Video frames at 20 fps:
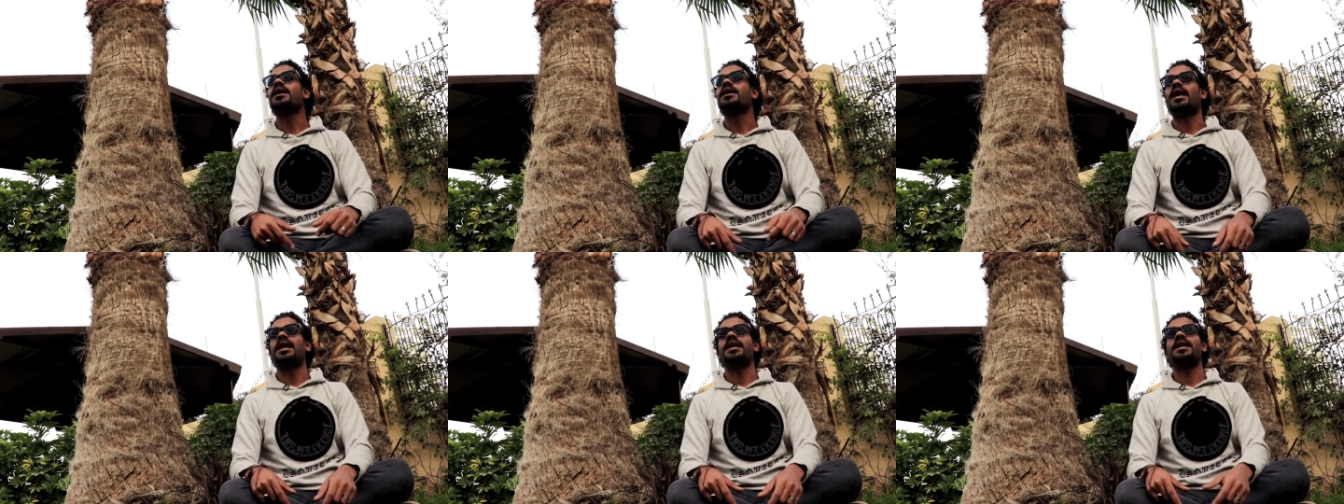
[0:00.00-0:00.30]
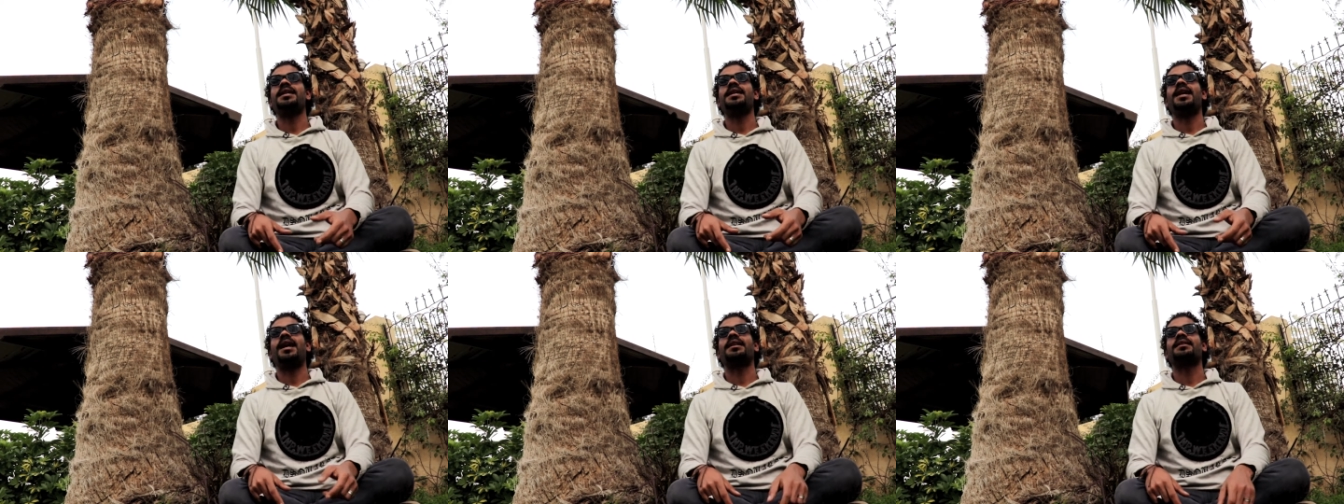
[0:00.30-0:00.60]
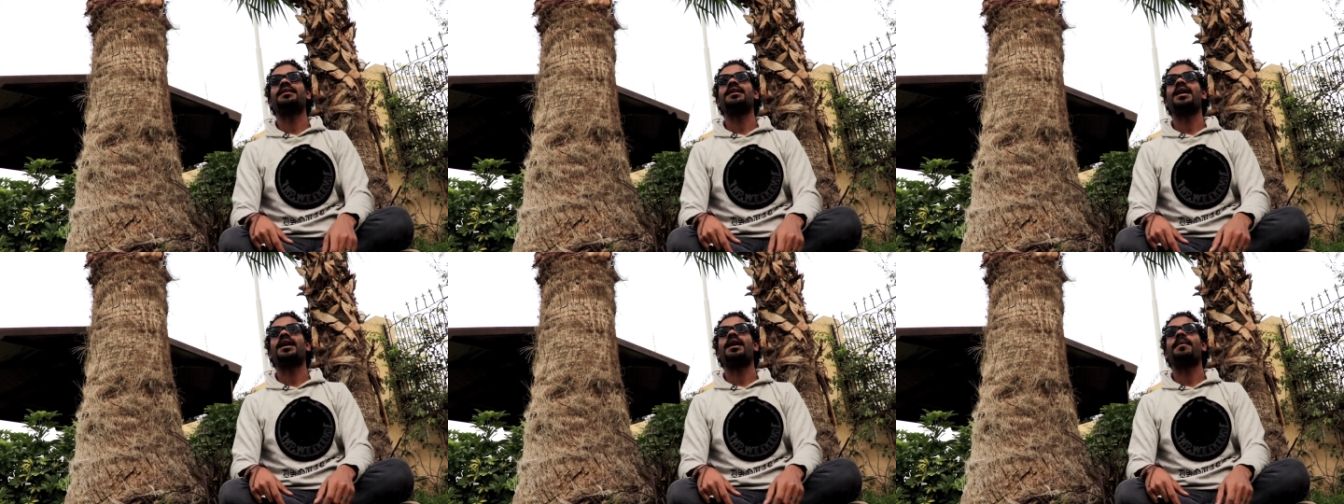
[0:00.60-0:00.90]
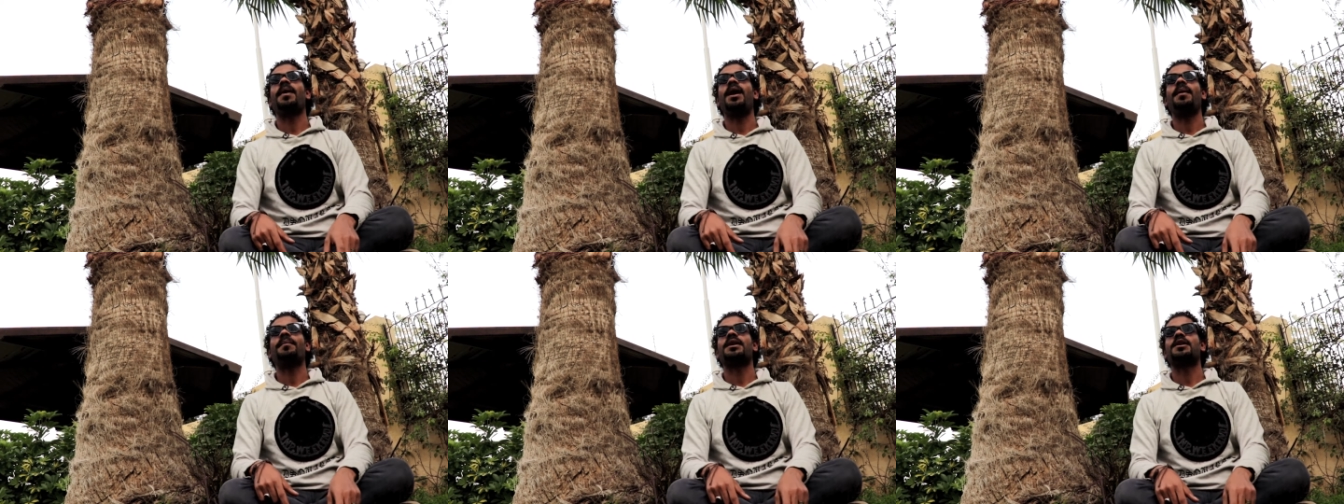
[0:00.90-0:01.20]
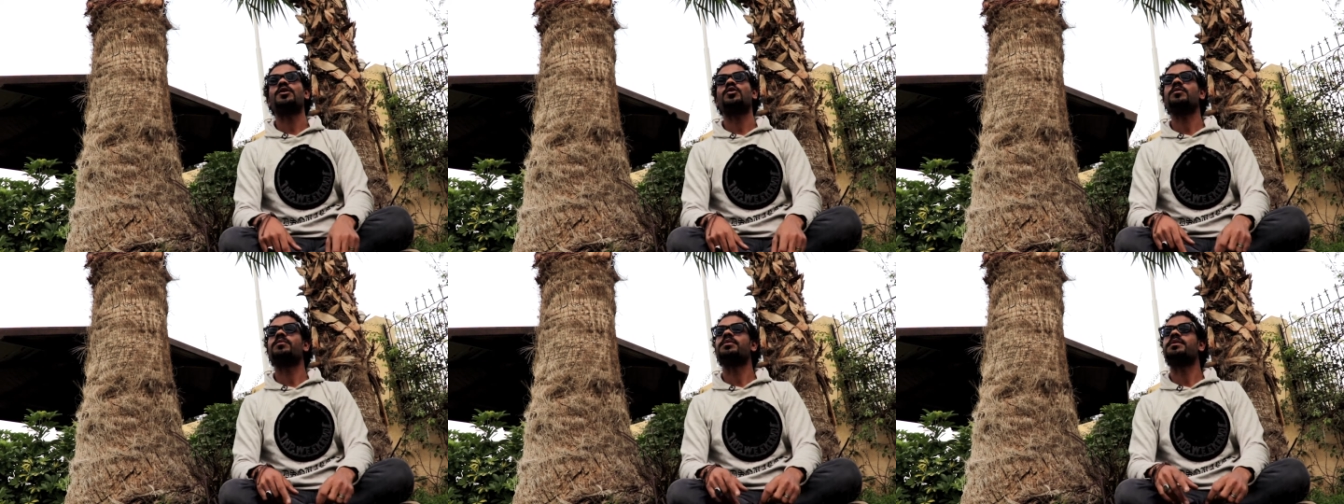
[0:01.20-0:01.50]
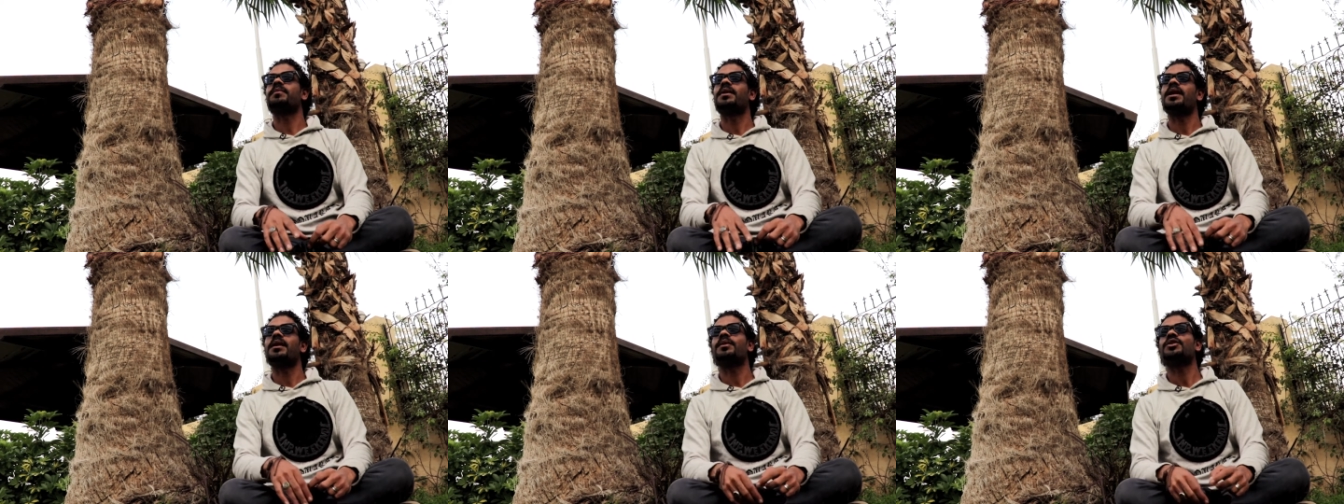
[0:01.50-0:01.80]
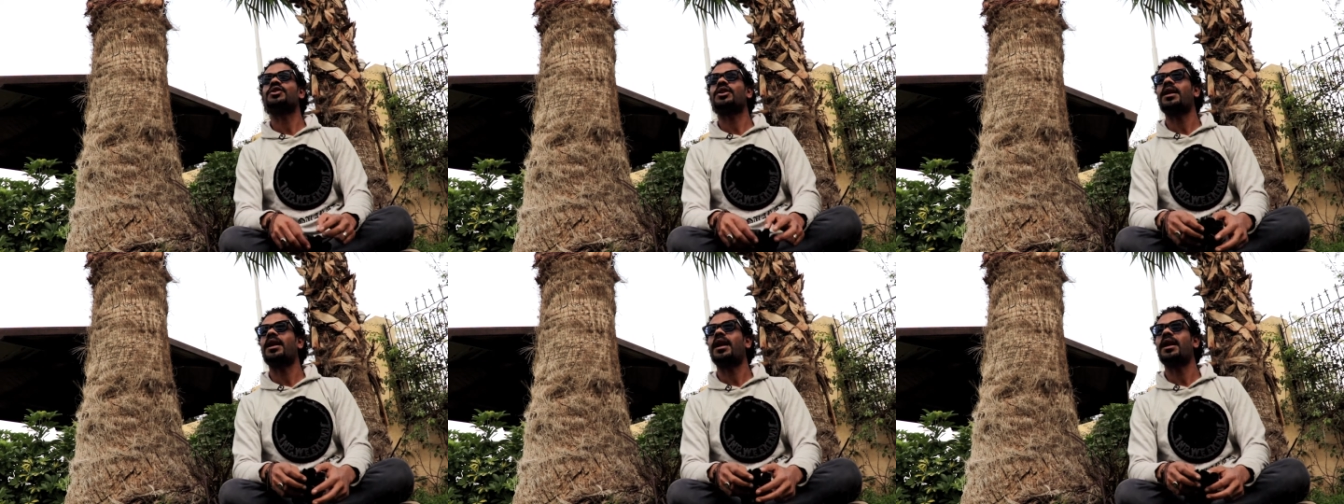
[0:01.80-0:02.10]
يعني احنا عندنا جماعه من اسود بسم الله ما
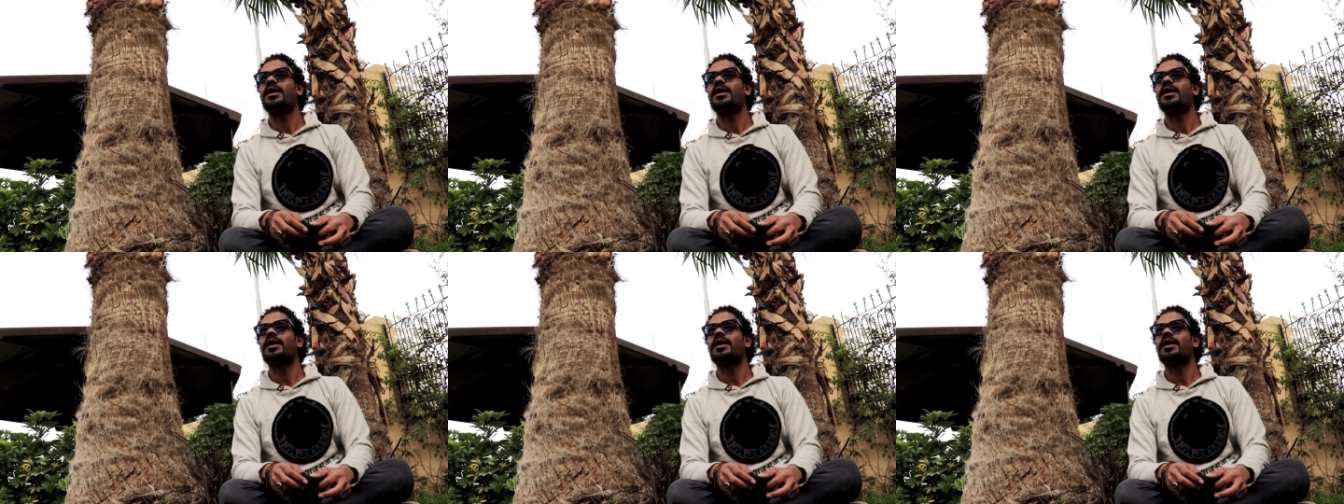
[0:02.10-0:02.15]
شاء الله